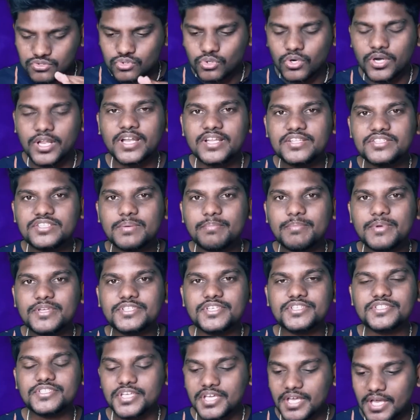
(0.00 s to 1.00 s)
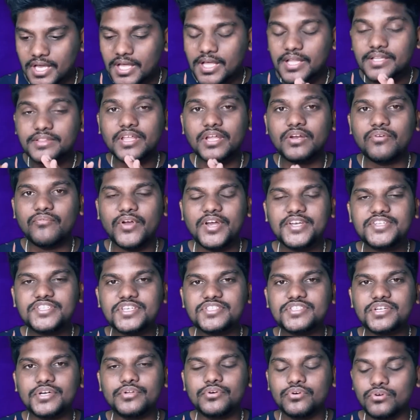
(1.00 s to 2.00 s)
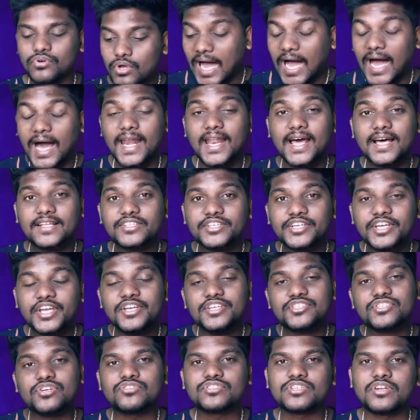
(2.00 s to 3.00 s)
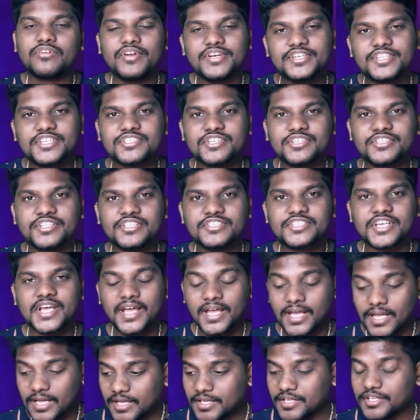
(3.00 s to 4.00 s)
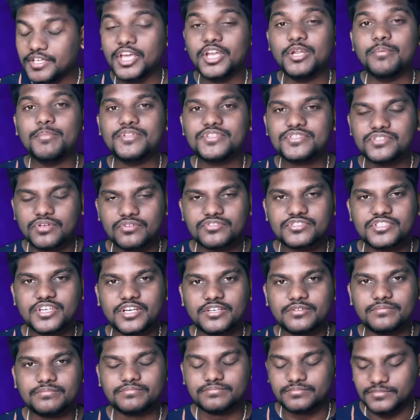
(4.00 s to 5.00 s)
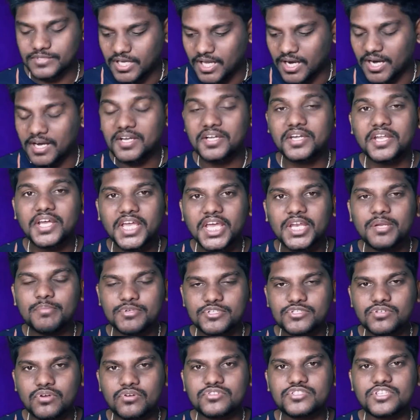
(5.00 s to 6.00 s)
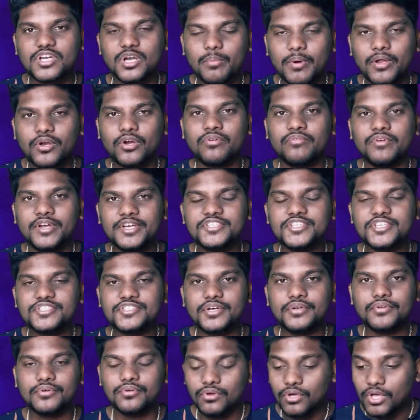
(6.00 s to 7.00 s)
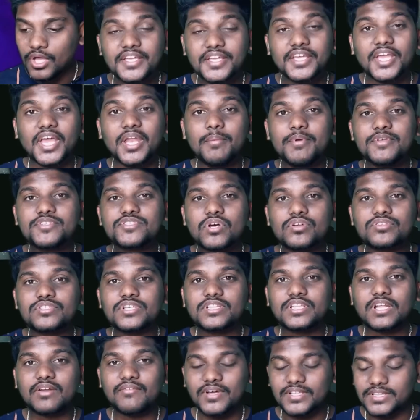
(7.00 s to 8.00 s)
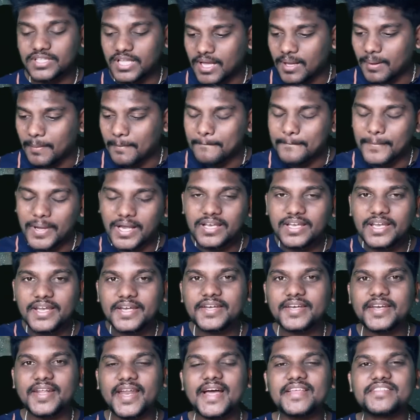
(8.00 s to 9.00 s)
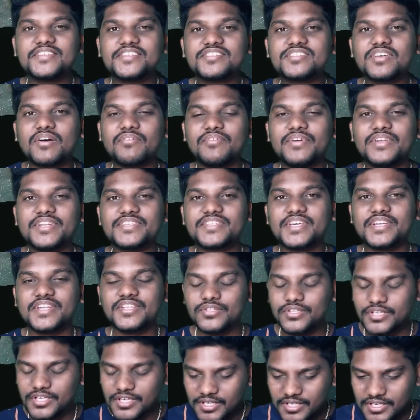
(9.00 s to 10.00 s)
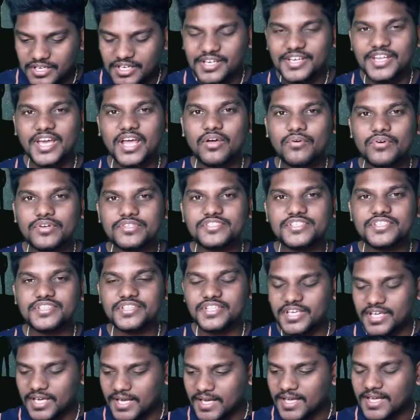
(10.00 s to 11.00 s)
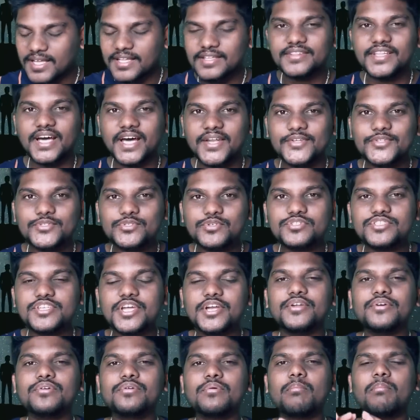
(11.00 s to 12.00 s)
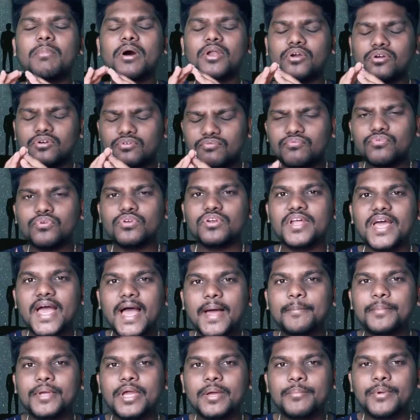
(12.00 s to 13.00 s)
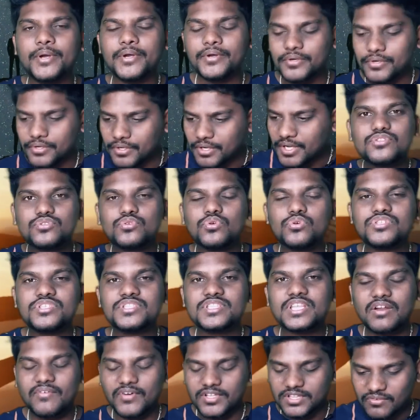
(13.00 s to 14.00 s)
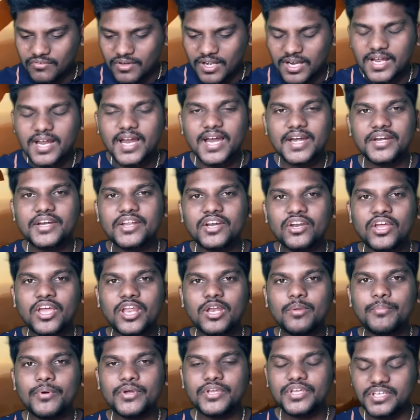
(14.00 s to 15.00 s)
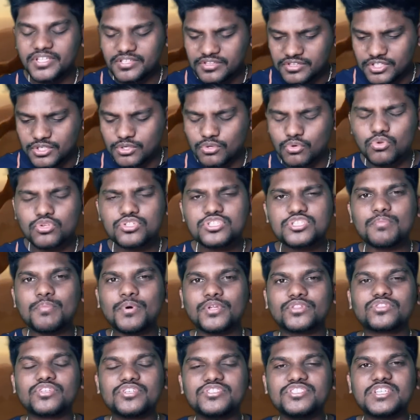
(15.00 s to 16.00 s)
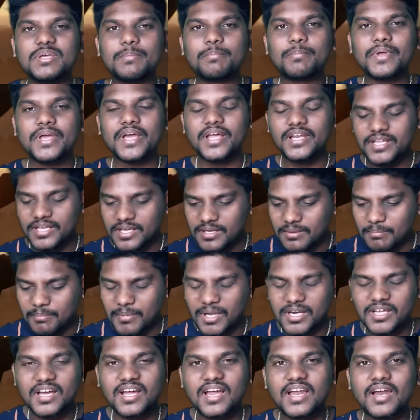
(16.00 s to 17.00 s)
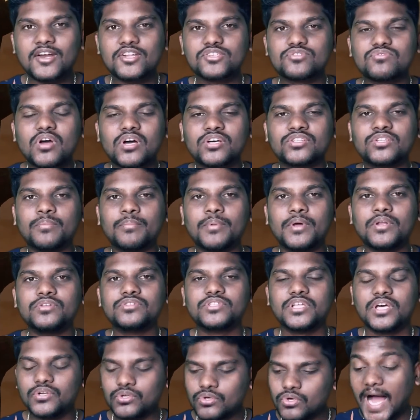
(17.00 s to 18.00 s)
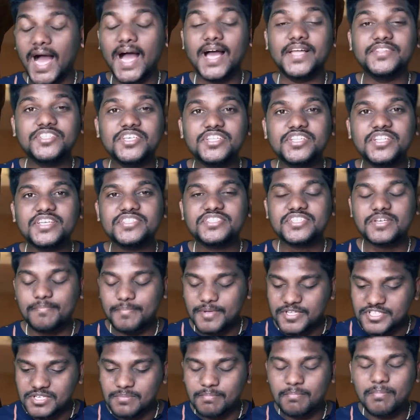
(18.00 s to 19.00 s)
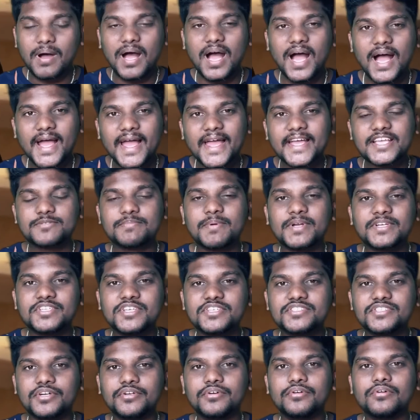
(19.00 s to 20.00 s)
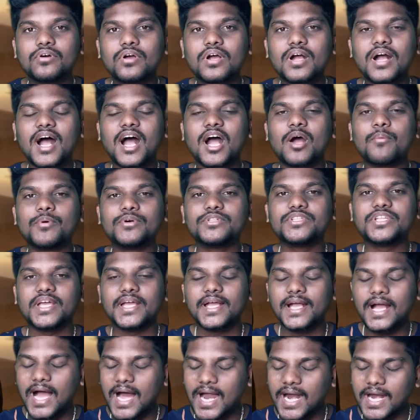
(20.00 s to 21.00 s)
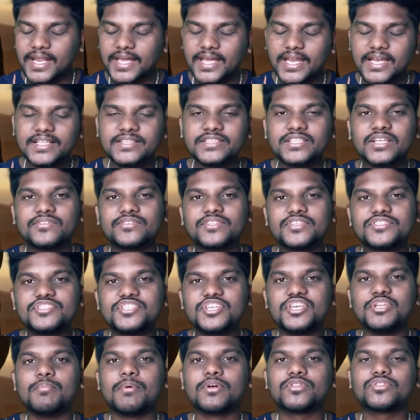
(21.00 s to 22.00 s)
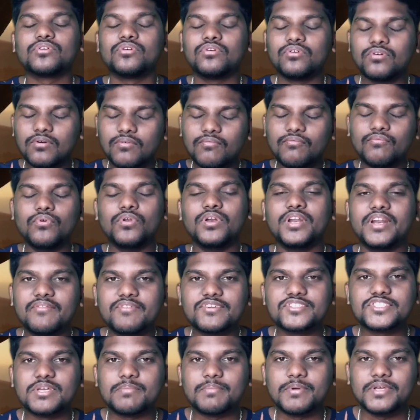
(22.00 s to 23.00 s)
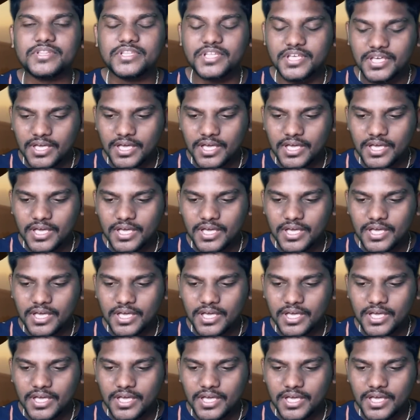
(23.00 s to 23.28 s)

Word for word: చూడాలని చెప్పేసి తను వెయిట్ చేశాడు అలా అతను ఎన్ని సంవత్సరాలు వెయిట్ చేశాడు తెలుసా ఎనిమిది సంవత్సరాలు కరెక్ట్గా ఎనిమిది సంవత్సరాలు మనోడు వెయిట్ చేశాడు ఎనిమిది సంవత్సరాల తర్వాత మళ్ళీ ట్రాన్సిస్ ఆఫ్ వీనస్ అనేది ఇండియాలో వచ్చింది దాన్ని చూశాడు మనోడు ఫుల్ హ్యాపీ అయిపోయాడు చూసిన తర్వాత వాళ్ళ కంట్రీకి వెళ్ళిపోయి దీని గురించి మొత్తం చెప్పేయాలి మనకు ఘన స్వాగతం పలుకుతారు అది ఇది అని చెప్పేసి బాగా ఎక్స్పెక్ట్ చేశాడు కాకపోతే అక్కడికి వెళ్ళిన తర్వాత సీన్ మొత్తం ఫుల్ రివర్స్ అయిపోయింది